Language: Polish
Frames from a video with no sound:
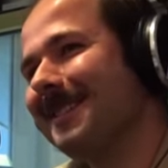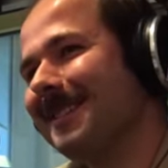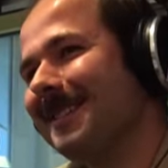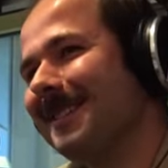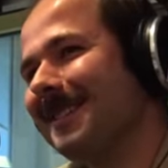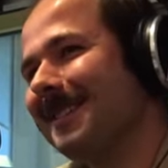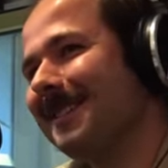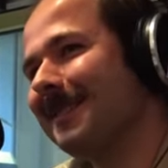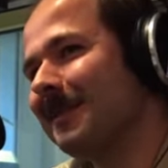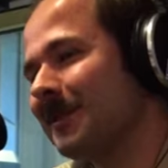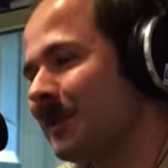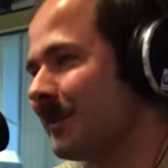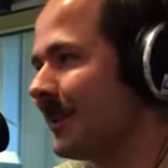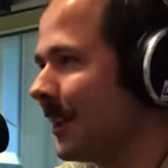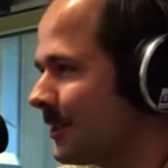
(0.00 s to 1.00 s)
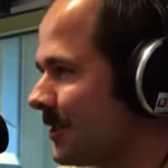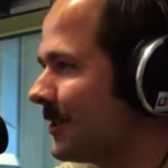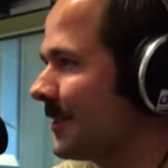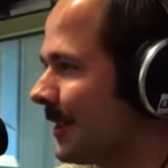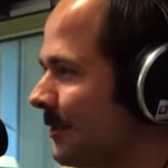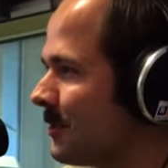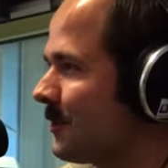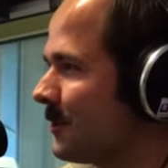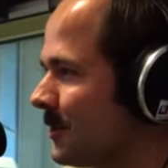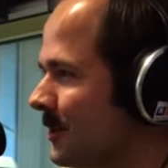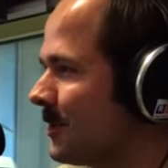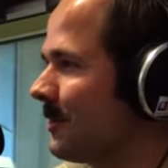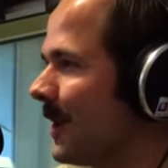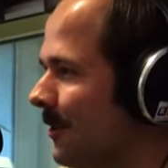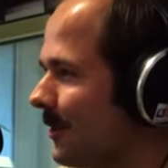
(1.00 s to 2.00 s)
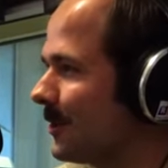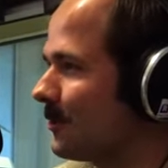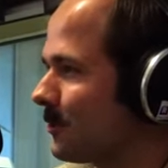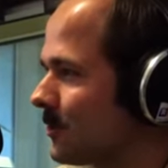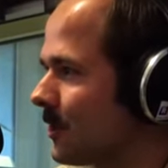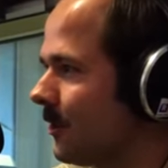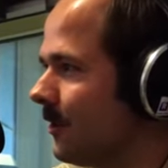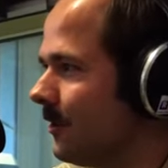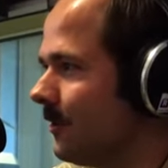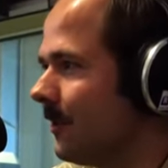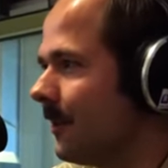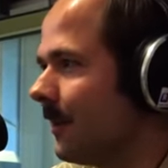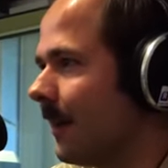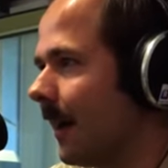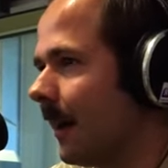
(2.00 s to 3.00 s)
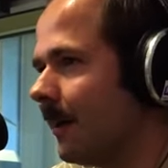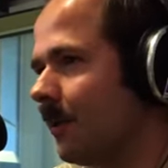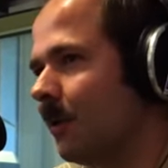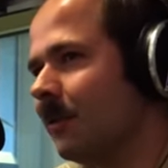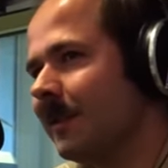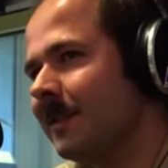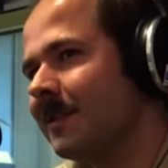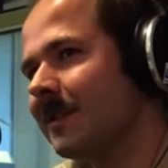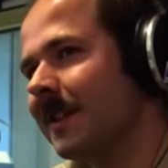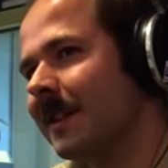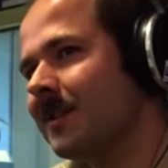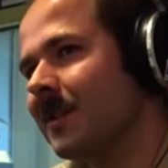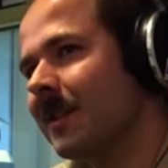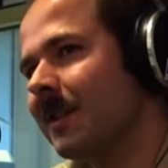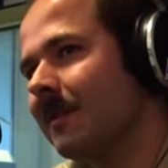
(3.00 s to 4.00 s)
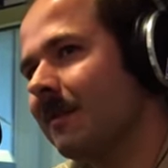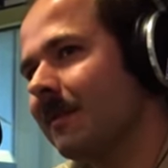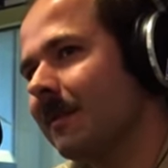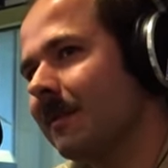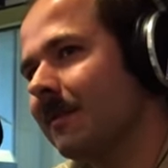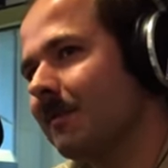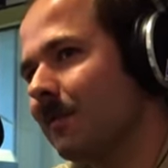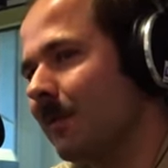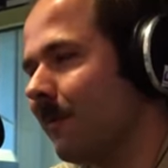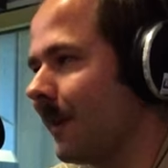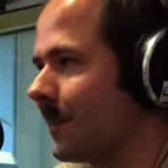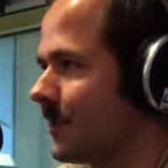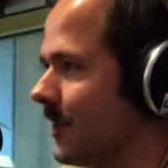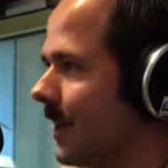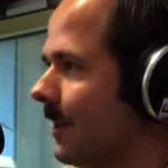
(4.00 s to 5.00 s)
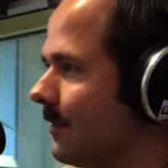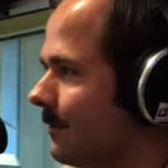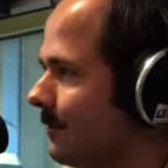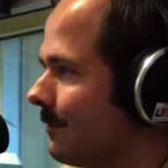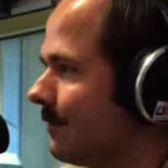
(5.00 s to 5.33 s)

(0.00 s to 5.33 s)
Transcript: Yy, ja się staram, żeby się śmiała dużo, ale ona jest raczej poważna.